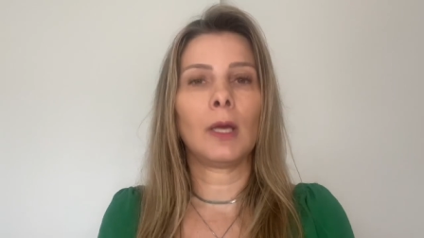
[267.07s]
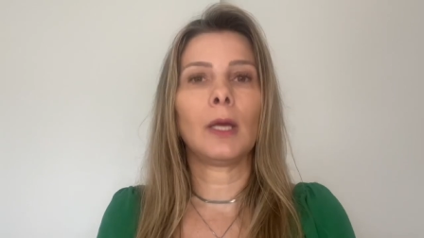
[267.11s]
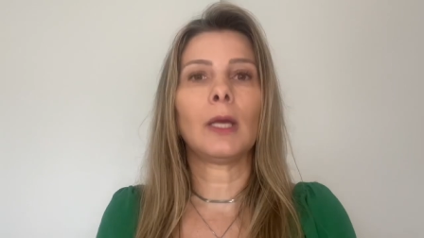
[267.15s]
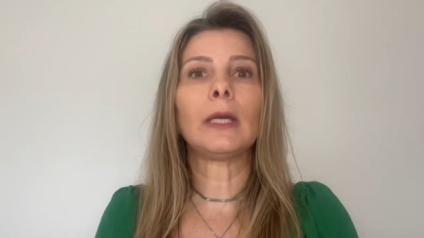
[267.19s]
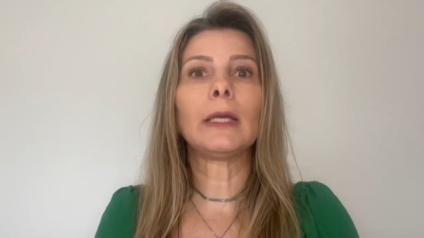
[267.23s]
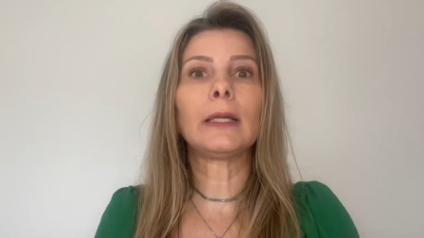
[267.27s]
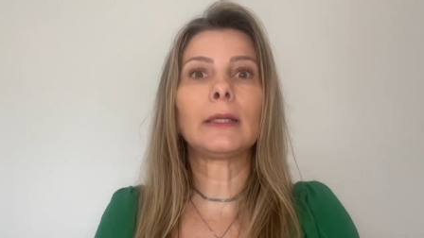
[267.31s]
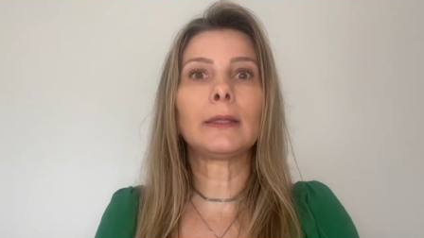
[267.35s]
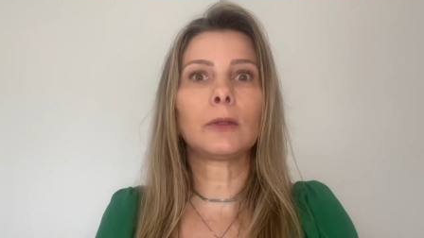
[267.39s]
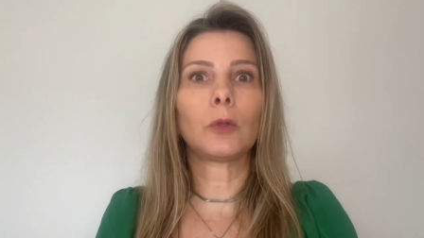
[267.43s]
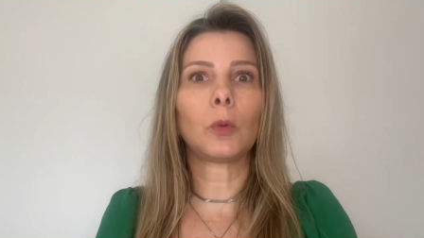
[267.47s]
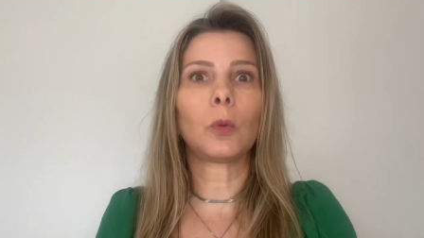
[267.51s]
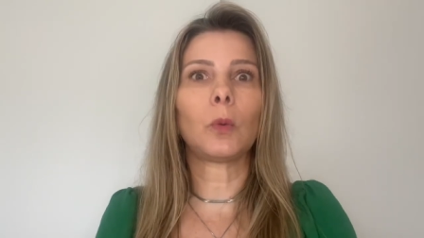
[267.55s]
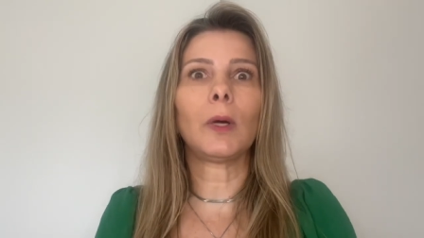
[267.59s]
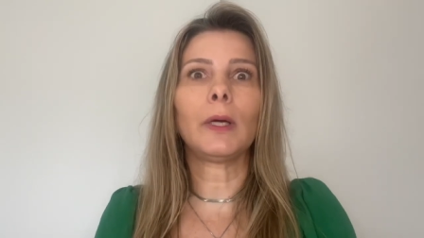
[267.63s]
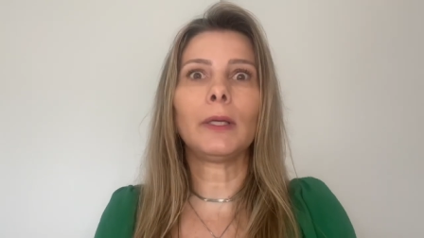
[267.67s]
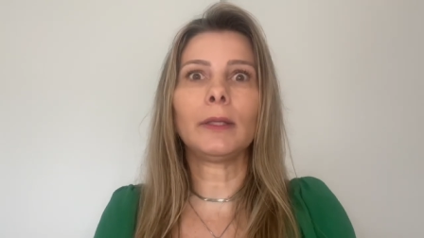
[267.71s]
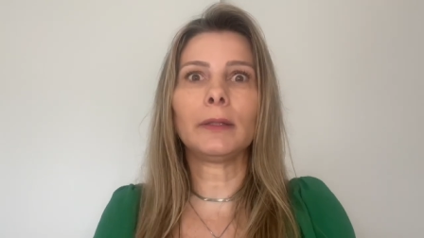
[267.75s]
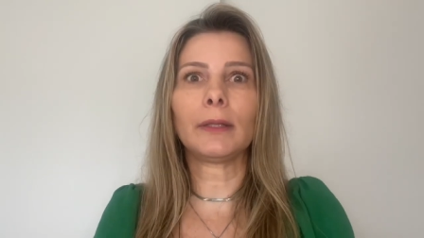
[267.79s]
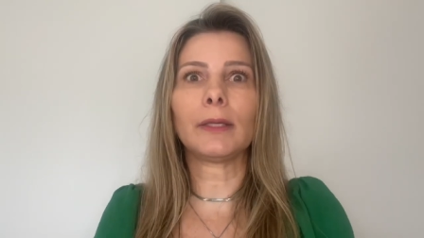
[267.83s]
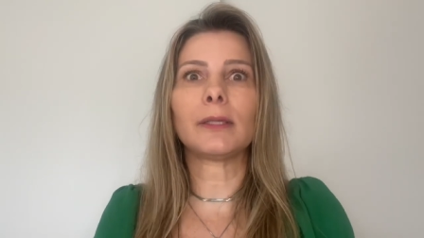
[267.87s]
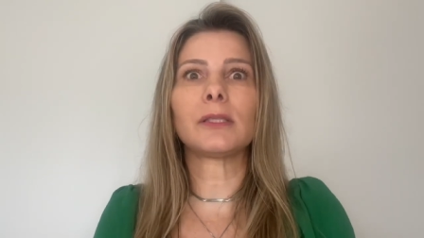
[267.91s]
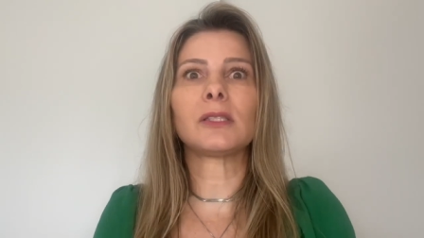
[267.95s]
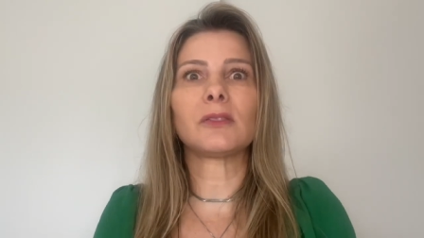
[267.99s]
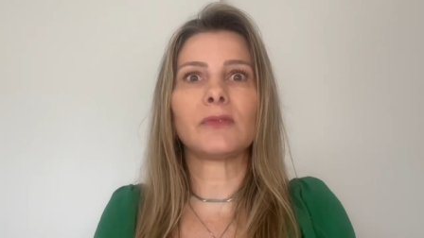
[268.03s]
E
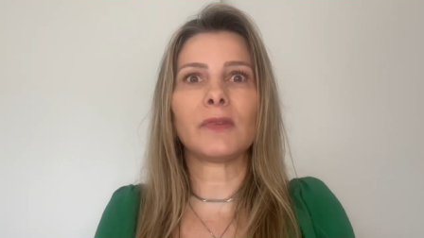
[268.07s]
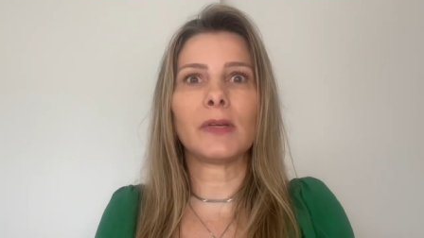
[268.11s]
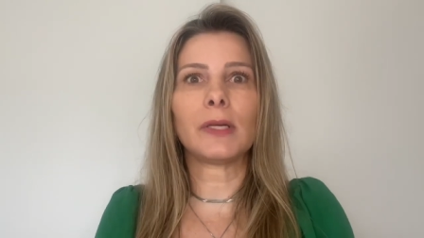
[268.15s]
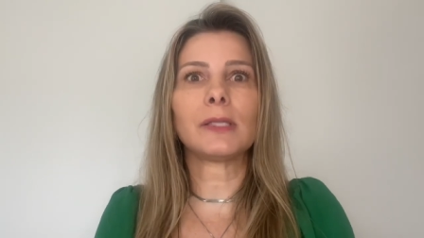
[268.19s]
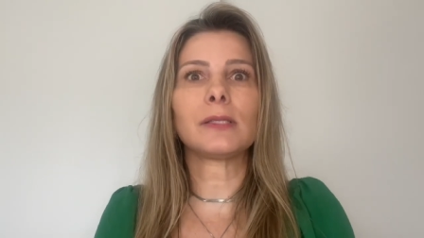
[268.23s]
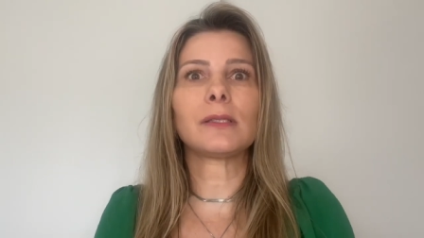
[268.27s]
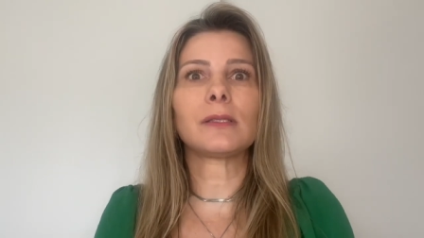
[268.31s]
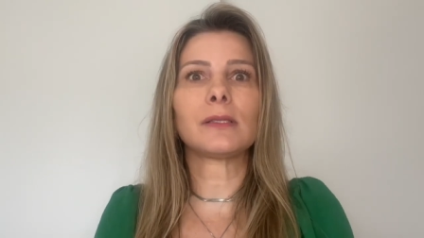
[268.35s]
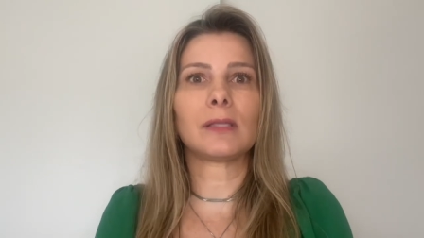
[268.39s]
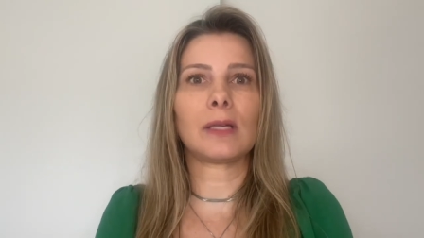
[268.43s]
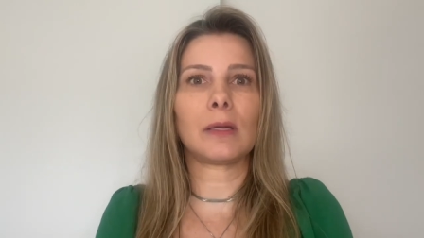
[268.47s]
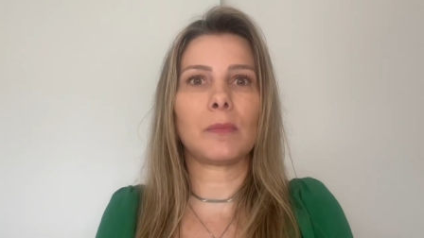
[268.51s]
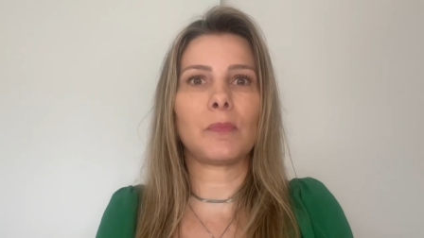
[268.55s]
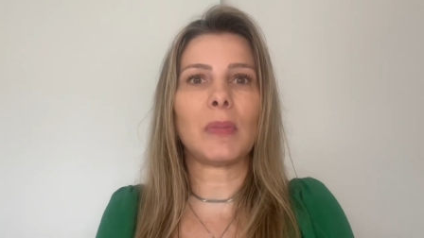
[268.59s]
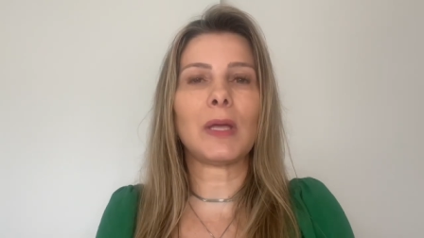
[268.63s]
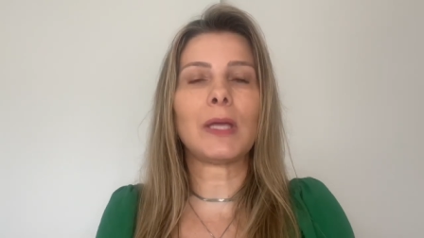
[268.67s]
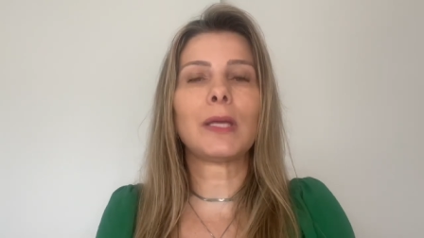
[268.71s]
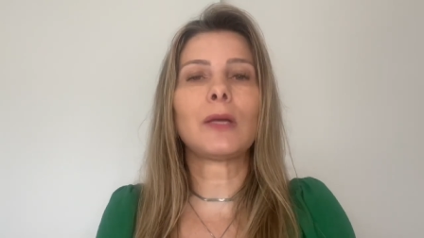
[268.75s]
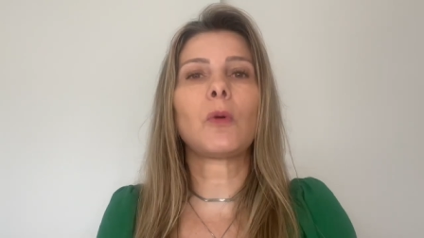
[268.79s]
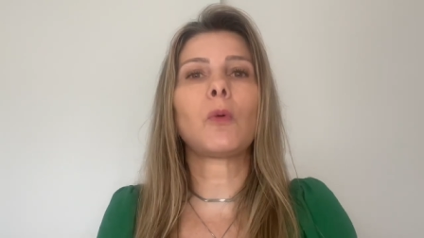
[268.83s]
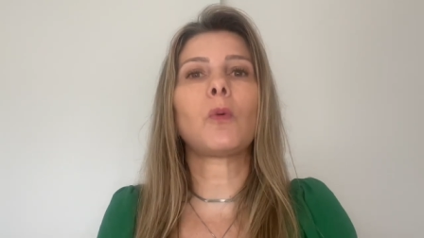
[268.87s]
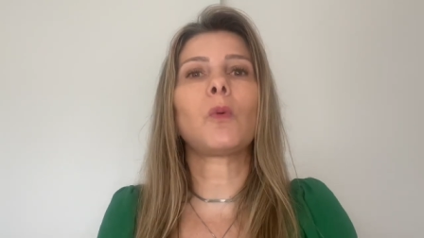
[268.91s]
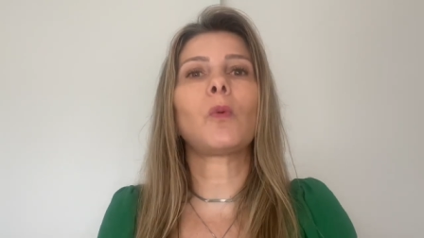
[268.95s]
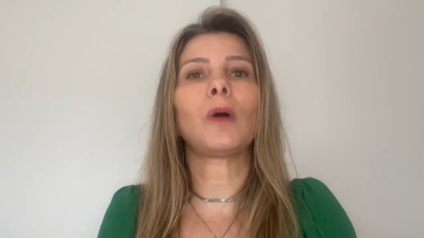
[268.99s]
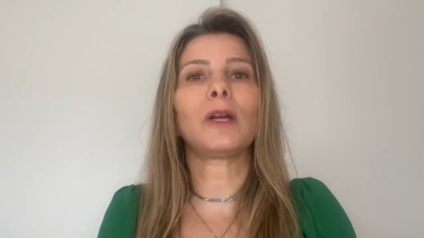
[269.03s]
quantas vezes também com